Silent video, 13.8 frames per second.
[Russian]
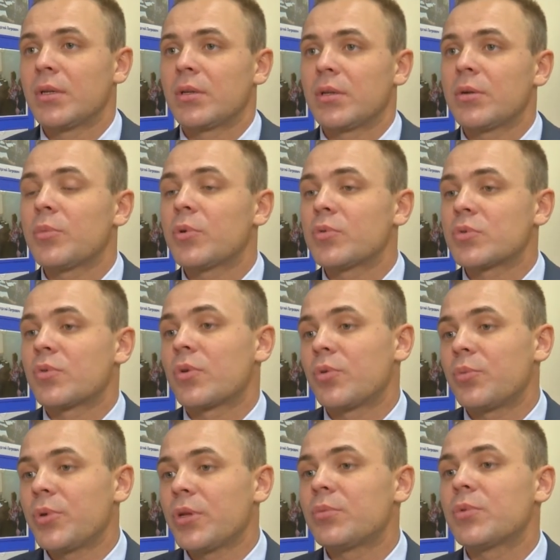Я могу скоро
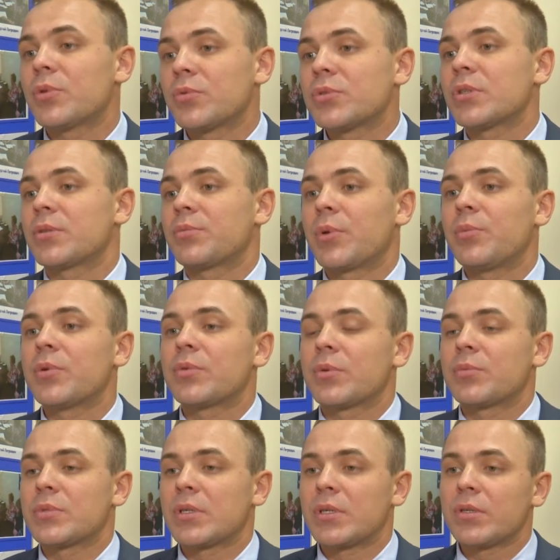умереть, мне нужно, например,
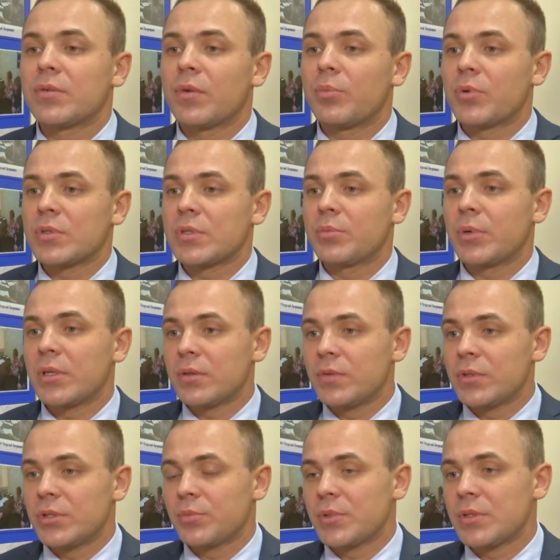там, закрыть вопросы по
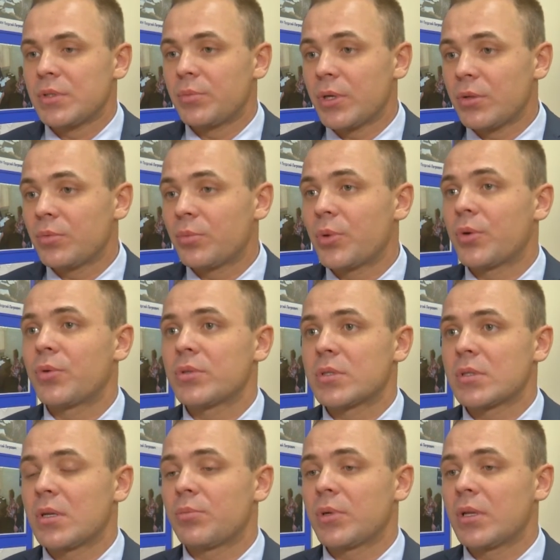недвижимости. Поэтому
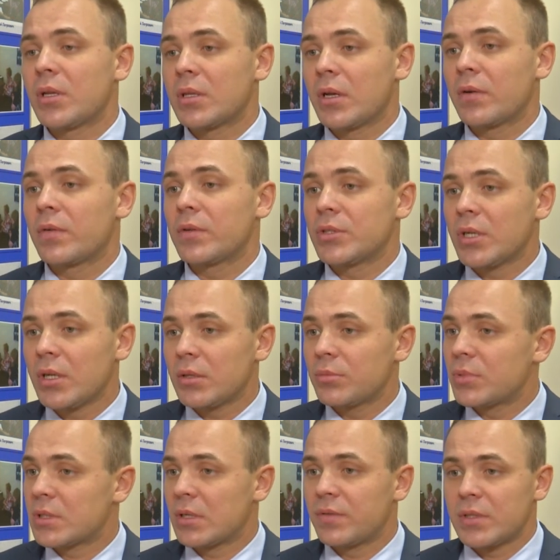приходится нам подготавливать
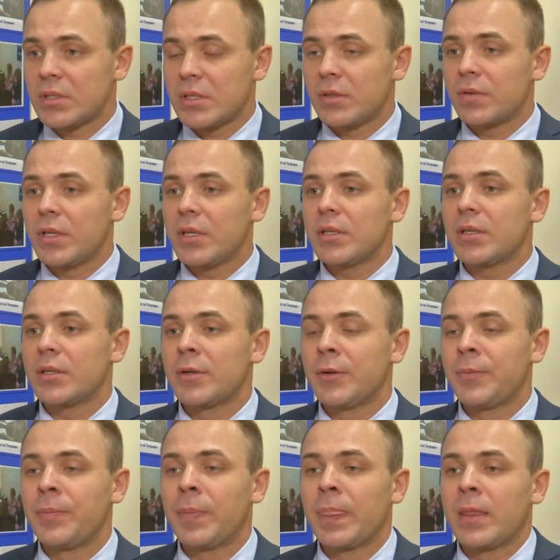жалобы, исковые заявления,
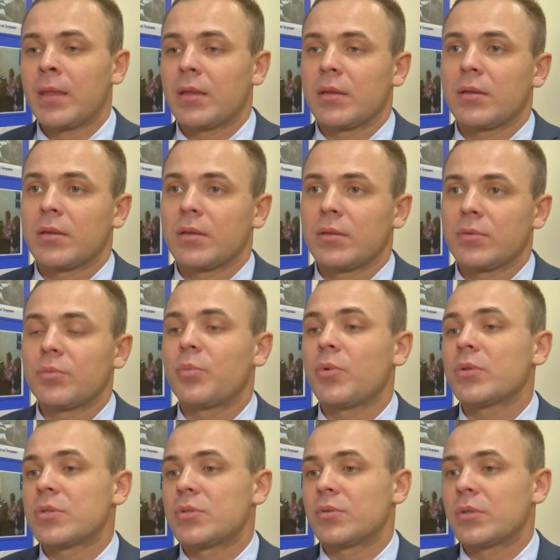э, ну,
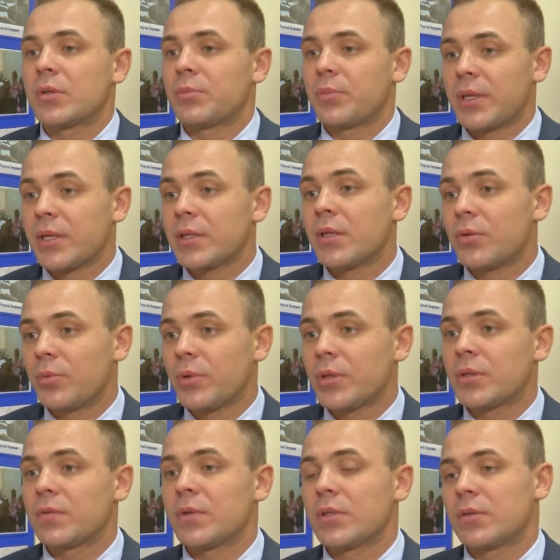полностью там, пакет
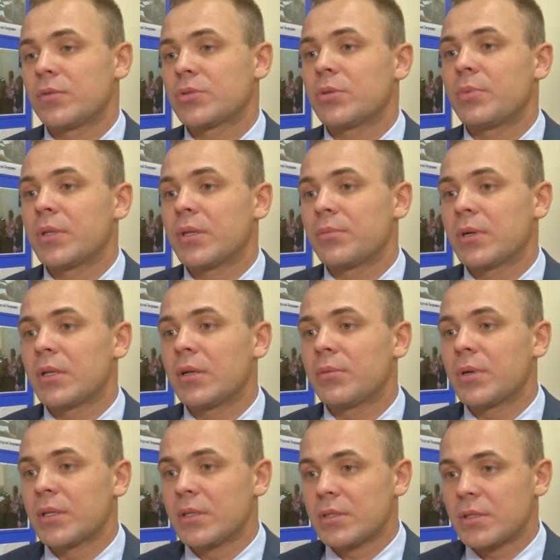документов для того, чтобы она могла
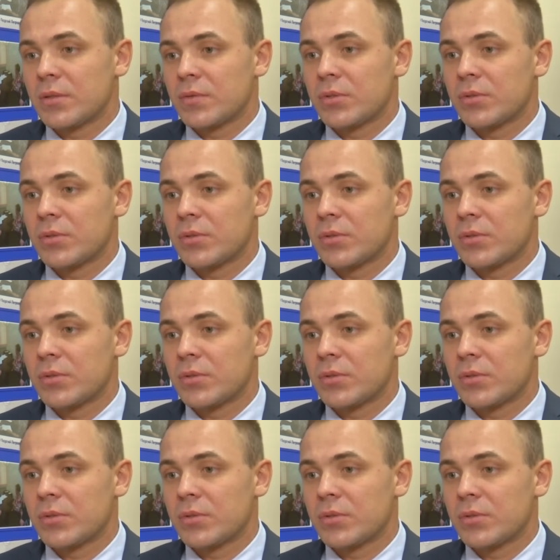обратиться в